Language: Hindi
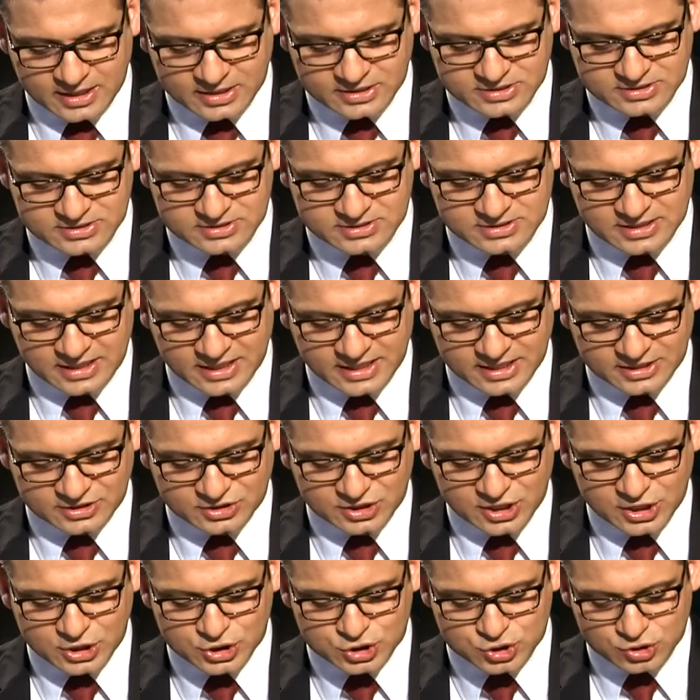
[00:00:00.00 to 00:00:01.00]
हैं साढ़े
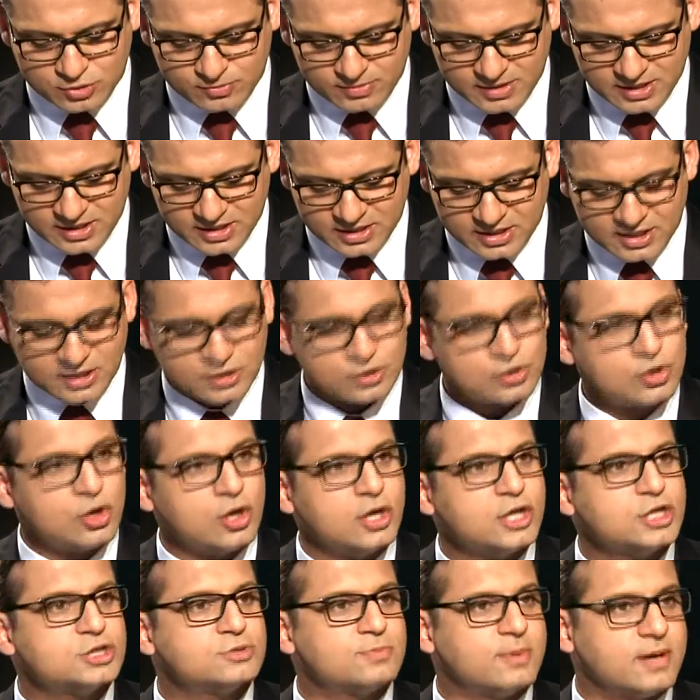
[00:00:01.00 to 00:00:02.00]
तीन सौ मिलियन एक
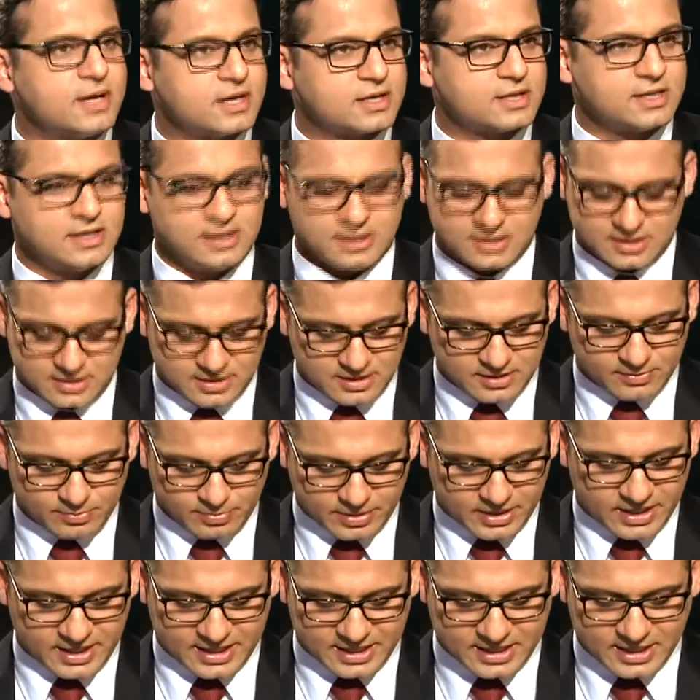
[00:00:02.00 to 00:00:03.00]
नॉलेज पार्क के लिए ये
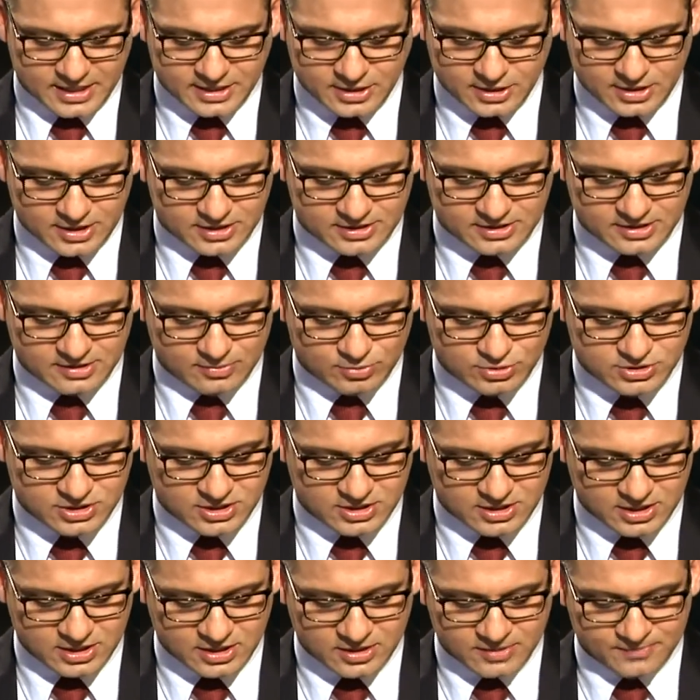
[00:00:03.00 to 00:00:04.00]
बड़ा हैरानी करती है मुझे
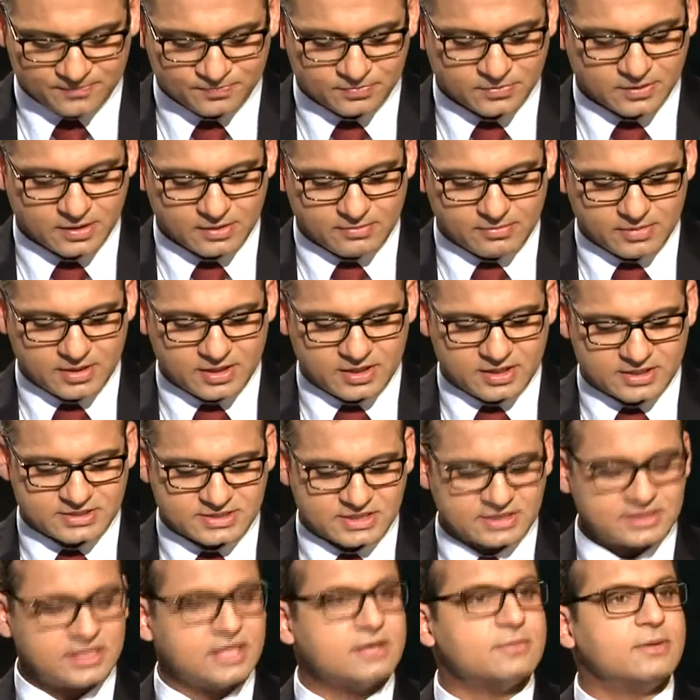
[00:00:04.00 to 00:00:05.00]
कि मरकज़
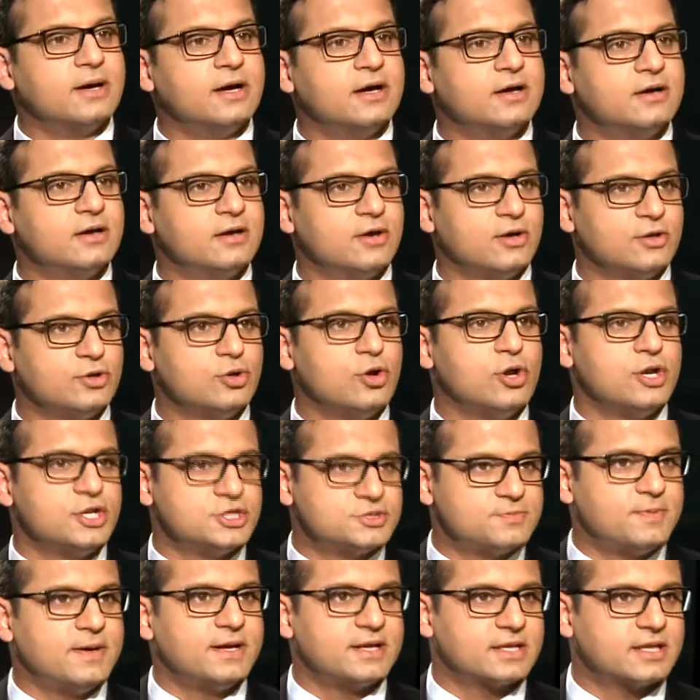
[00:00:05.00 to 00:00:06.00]
तयबा
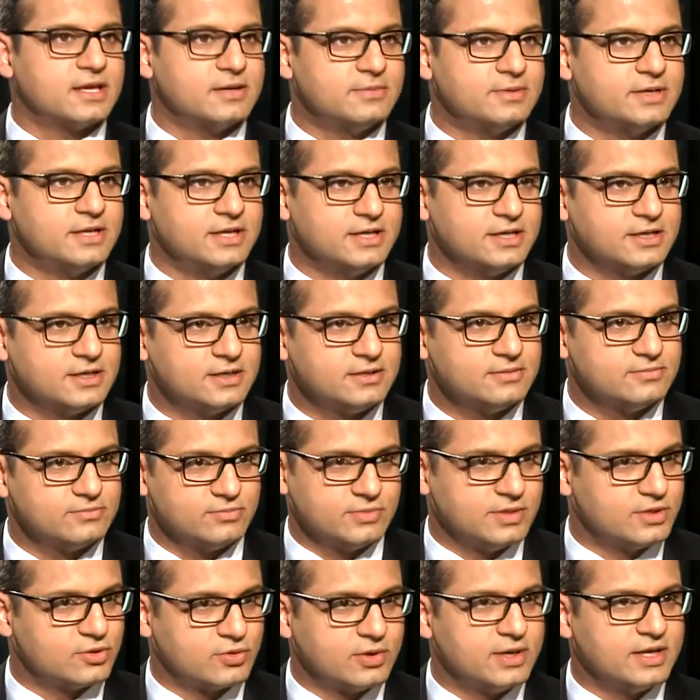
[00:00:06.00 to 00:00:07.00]
नॉलेज पार्क क्या बनाएगा
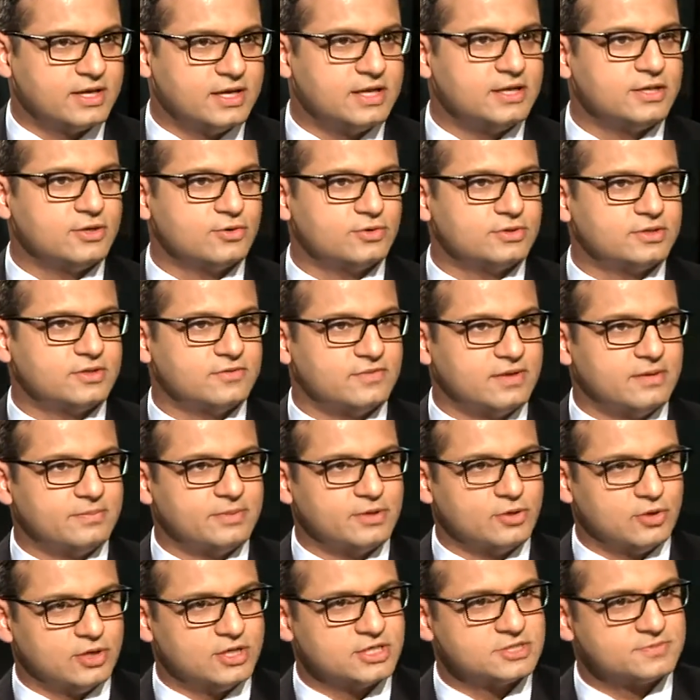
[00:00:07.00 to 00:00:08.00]
मेरे को हैरानी होती है वहाँ पे
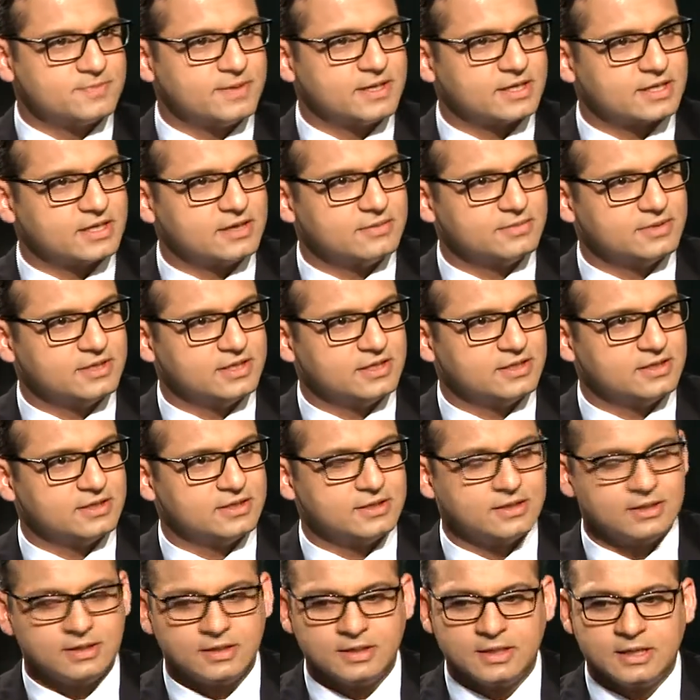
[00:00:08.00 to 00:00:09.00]
नॉलेज पार्क क्या बनाएंगे
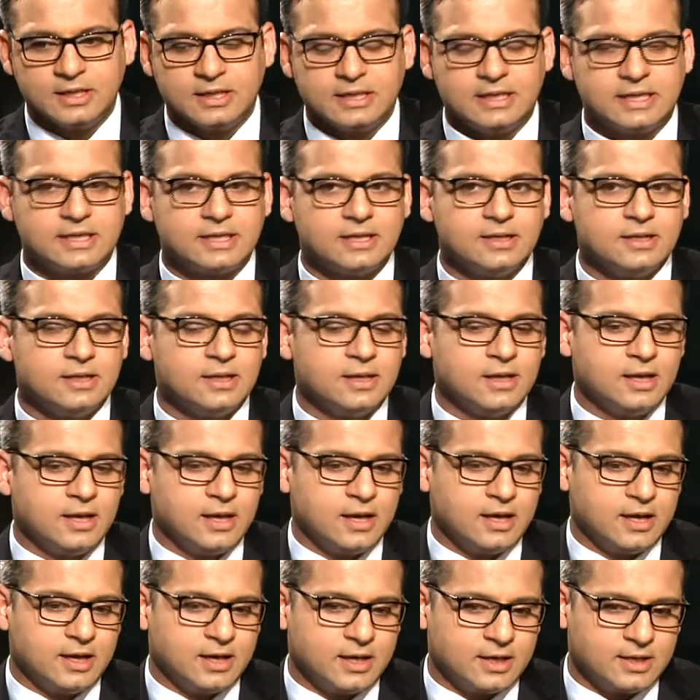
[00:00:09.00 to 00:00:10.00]
ये लेकिन
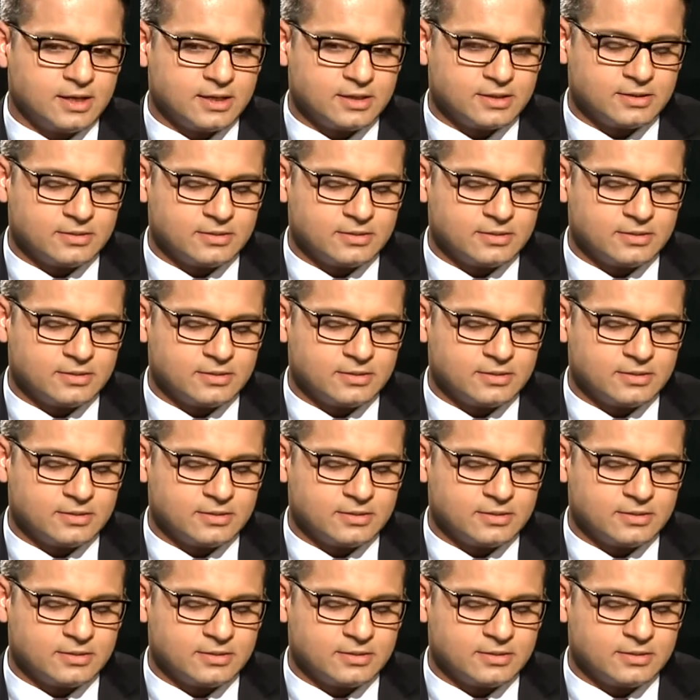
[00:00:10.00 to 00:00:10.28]
आ,